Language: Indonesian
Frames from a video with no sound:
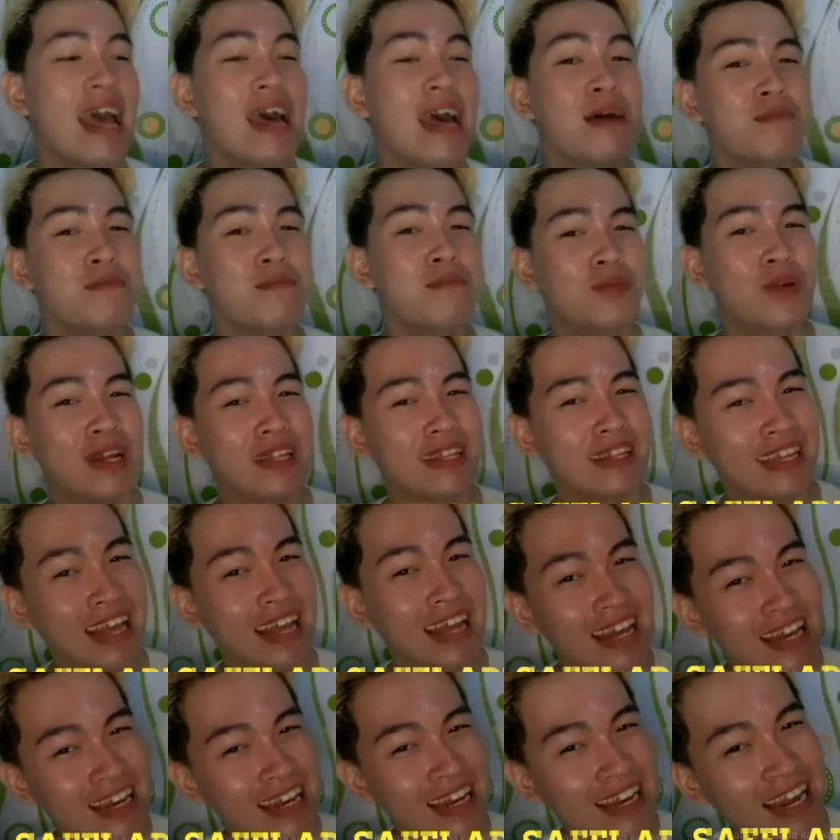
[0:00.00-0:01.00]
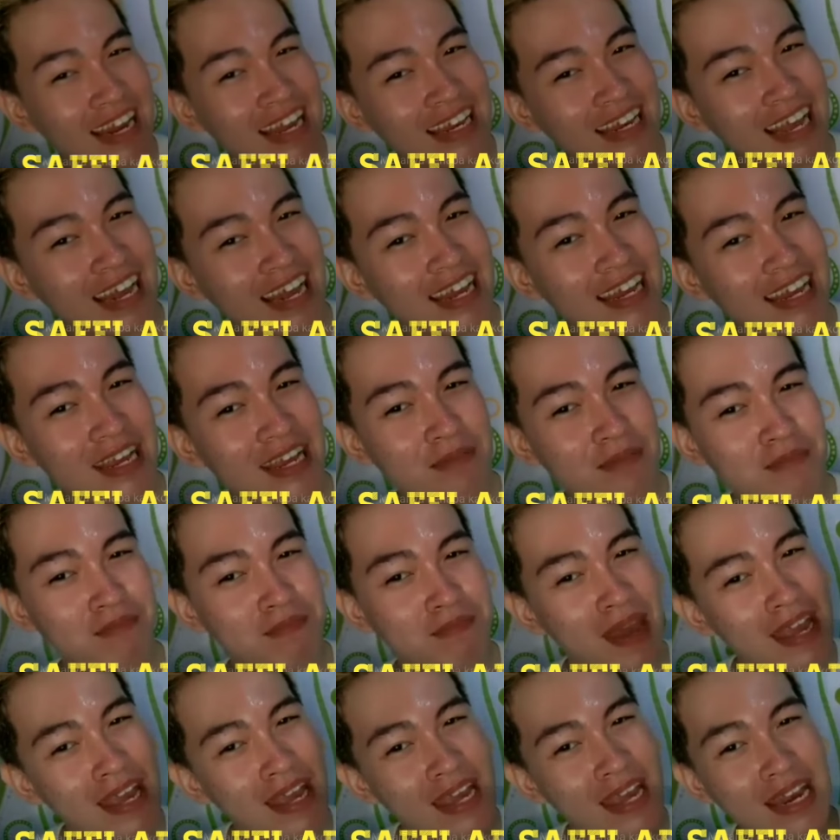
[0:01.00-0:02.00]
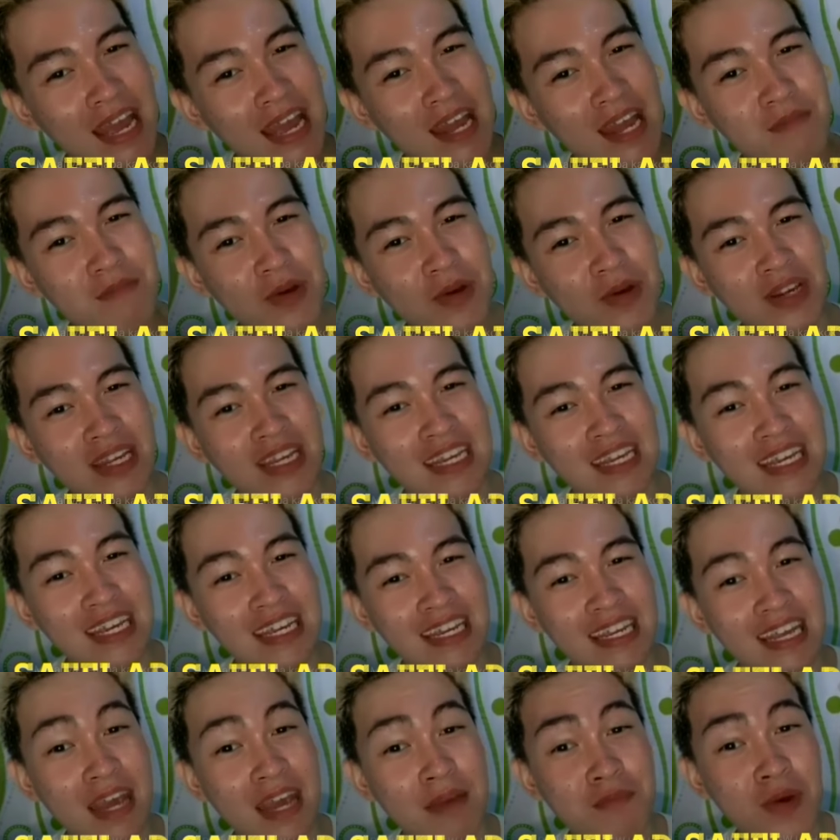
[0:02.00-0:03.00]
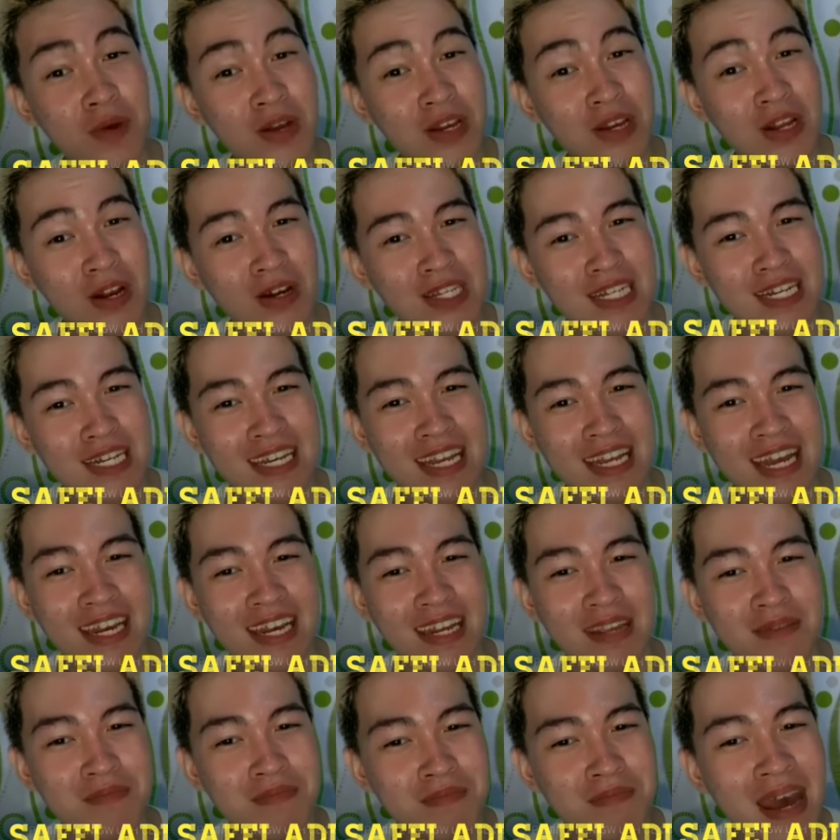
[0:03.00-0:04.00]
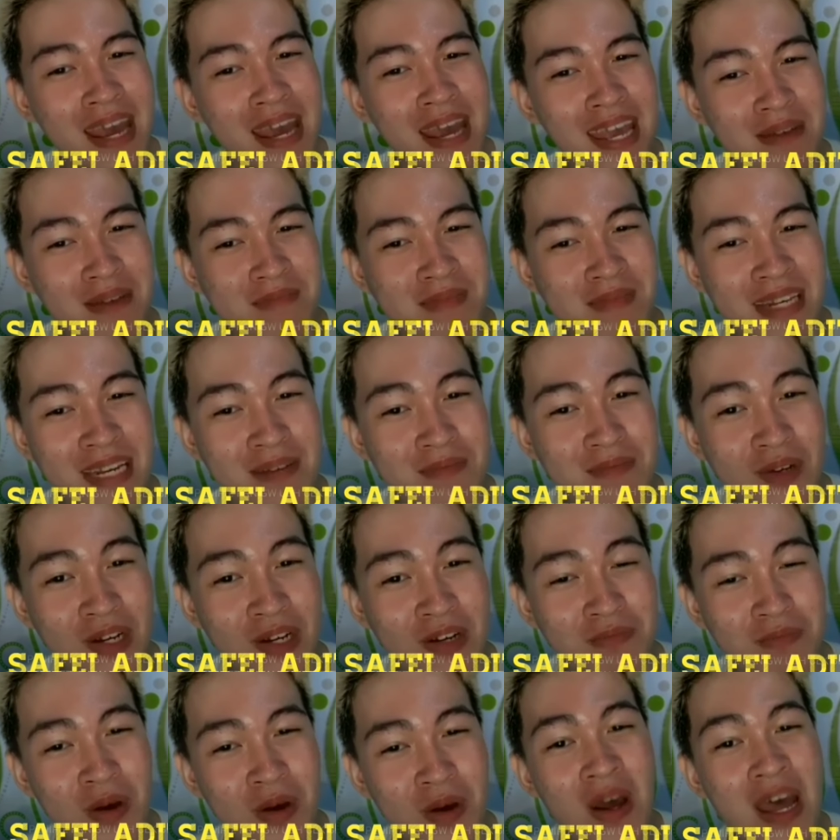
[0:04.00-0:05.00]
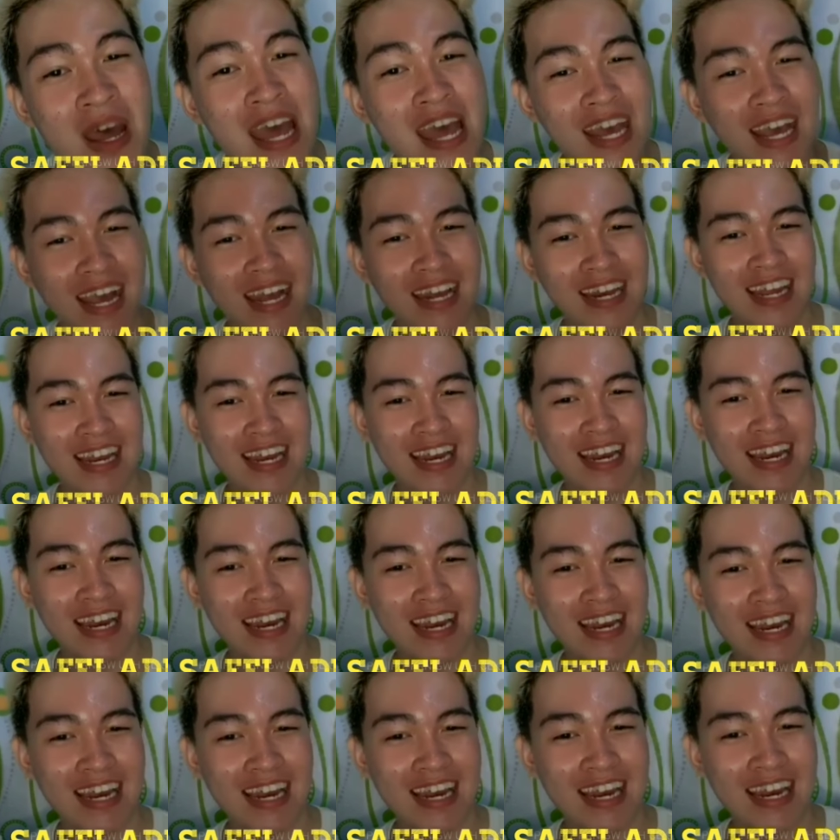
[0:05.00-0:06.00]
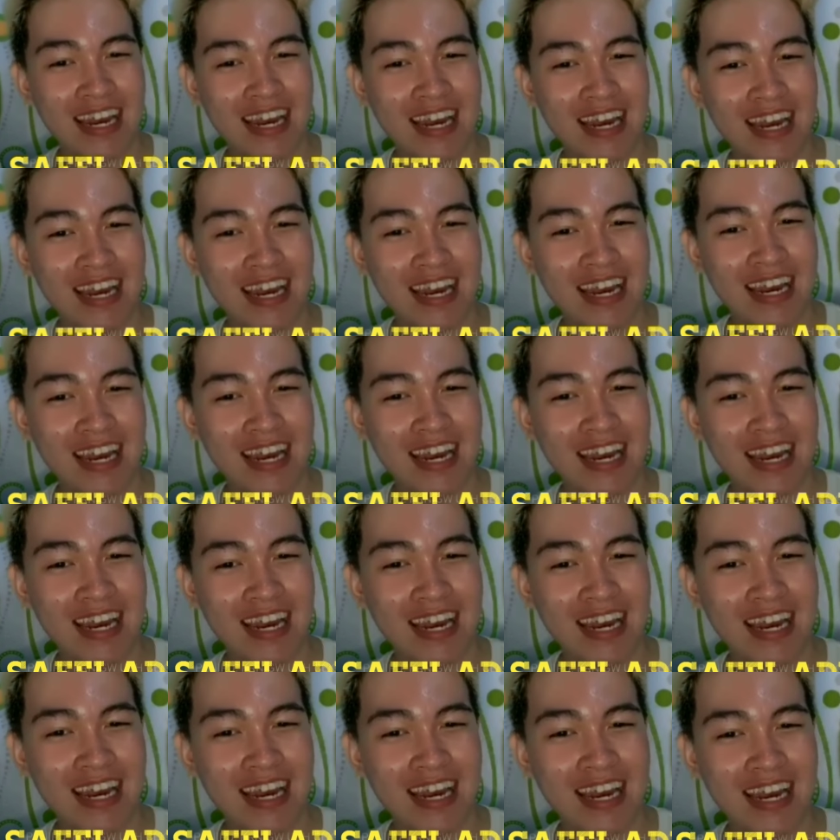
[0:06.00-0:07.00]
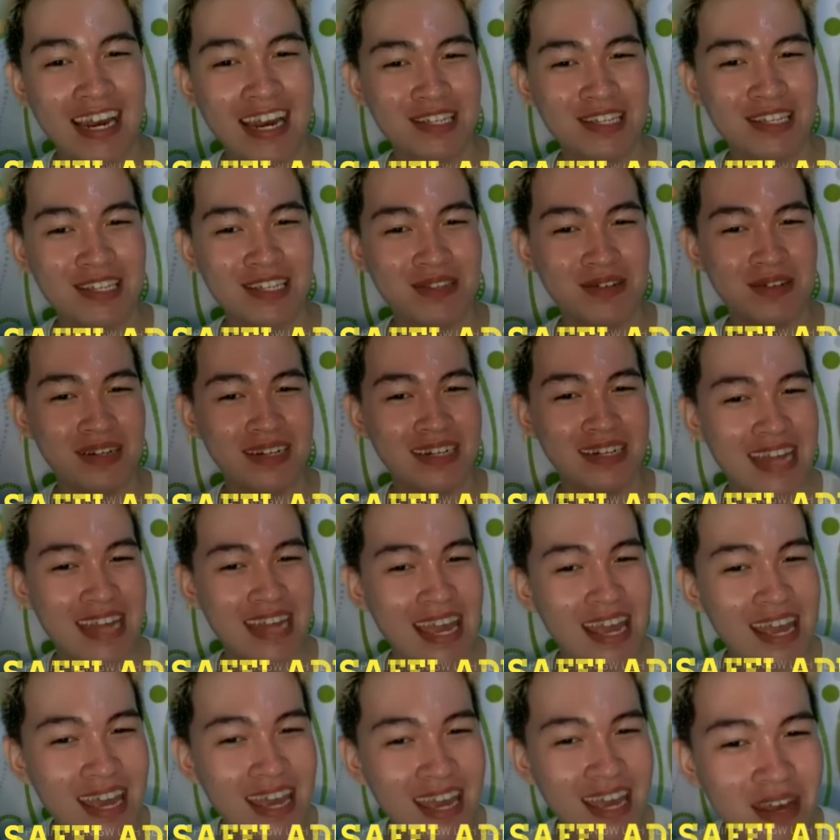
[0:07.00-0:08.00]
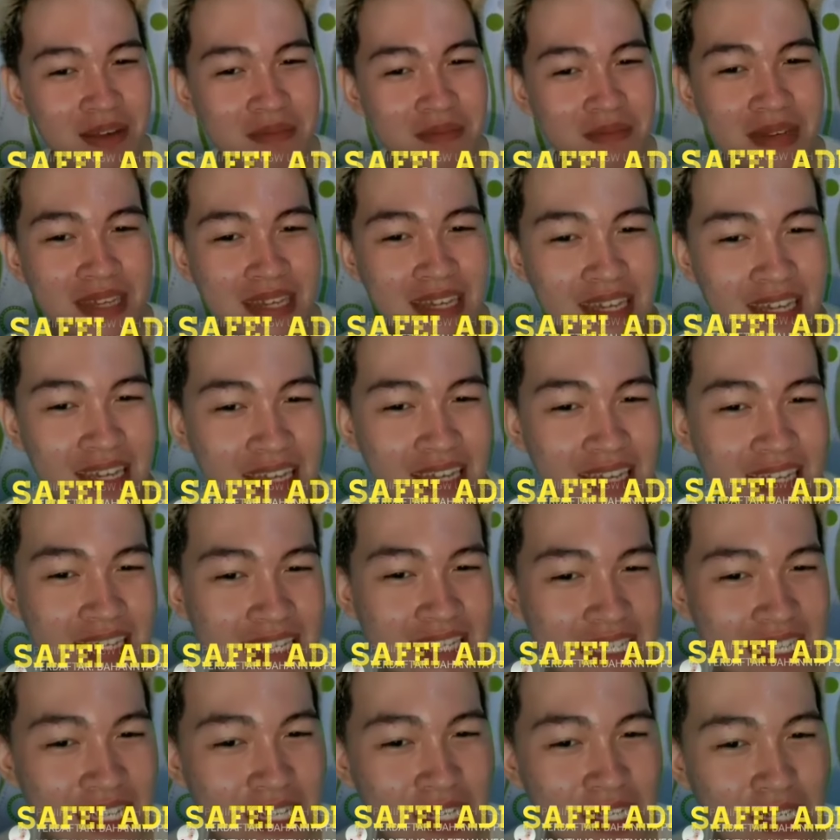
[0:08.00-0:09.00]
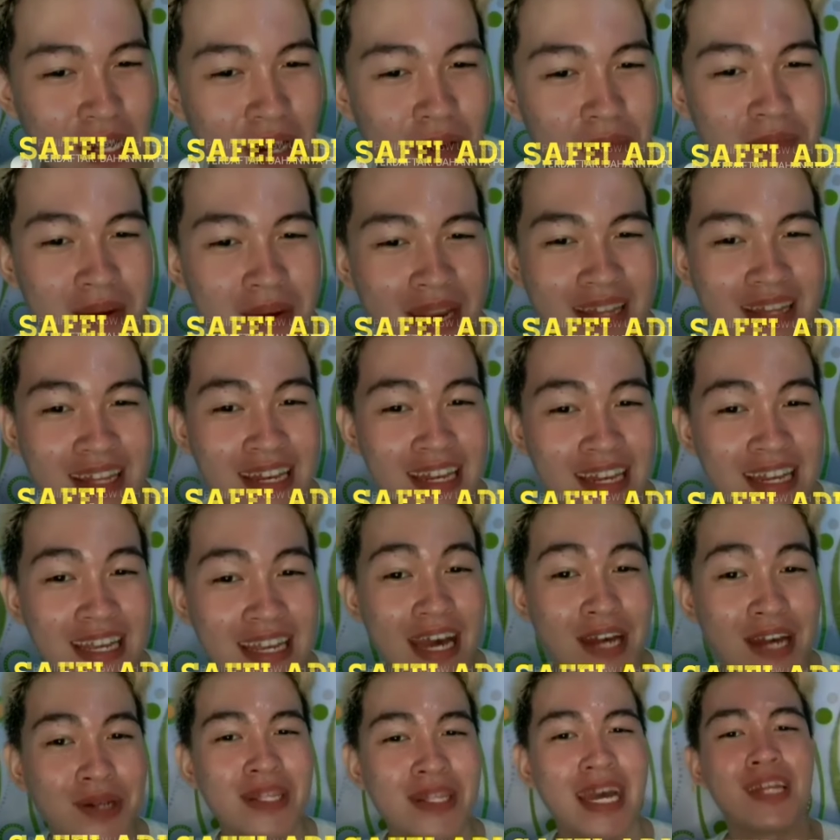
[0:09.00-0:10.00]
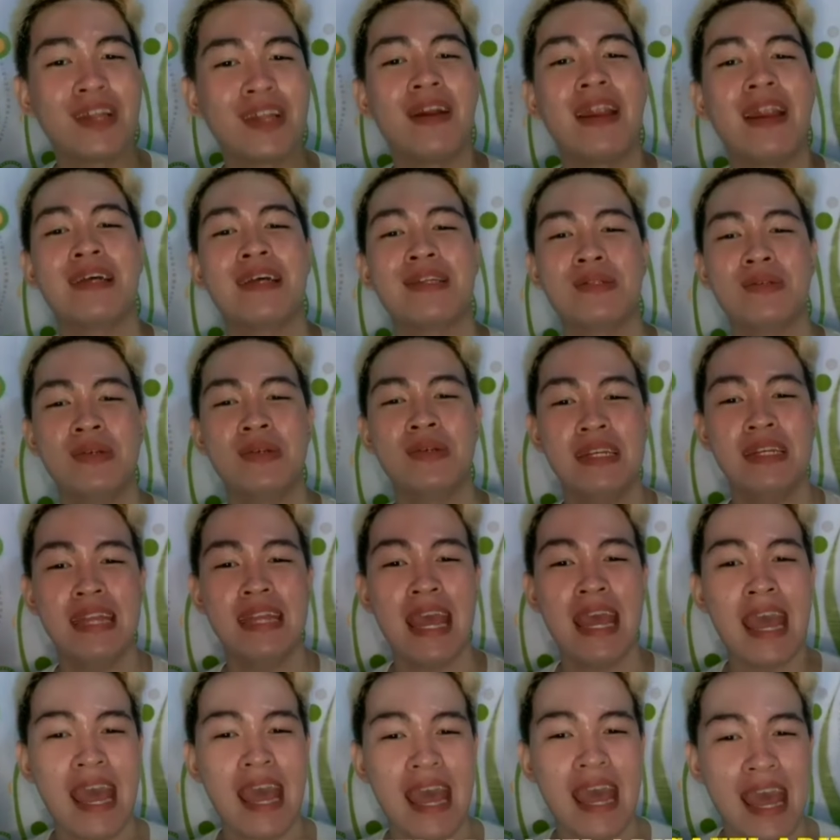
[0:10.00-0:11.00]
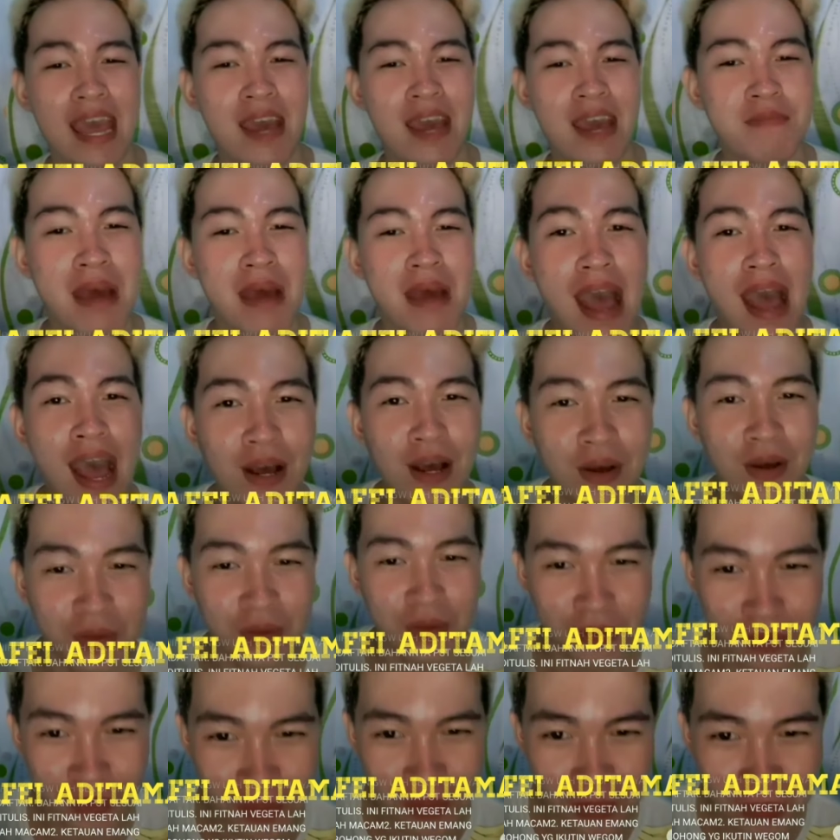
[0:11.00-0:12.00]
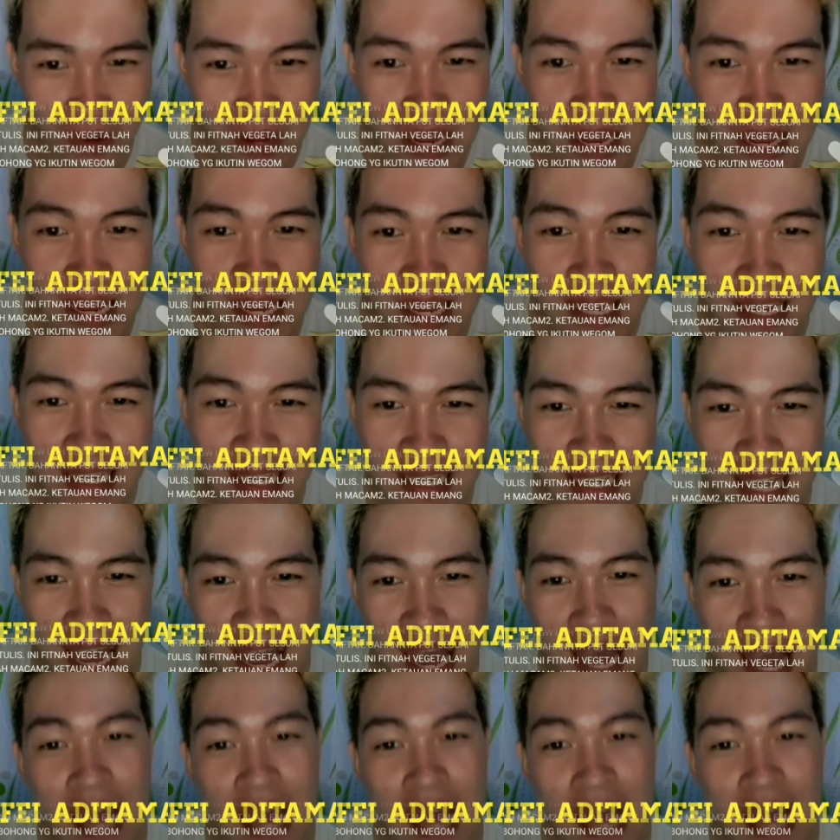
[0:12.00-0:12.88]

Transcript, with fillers: Buat kalian-kalian-kalian yang pengen hand body ini, body lotion dari By Amanda Monaco kalian langsung langsung DM uh, eh, Skin Soul Brightening Garut atau langsung DM aku ya